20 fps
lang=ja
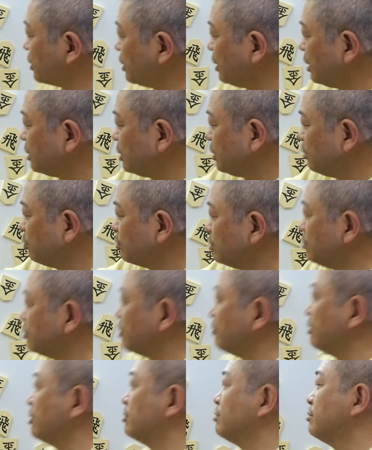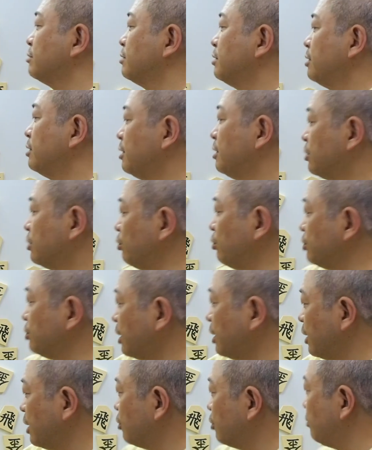たら2六に打てばいいと。どん
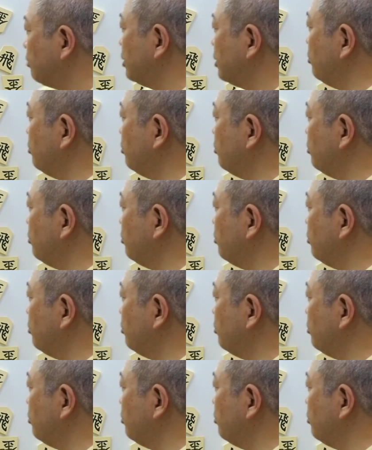な合駒で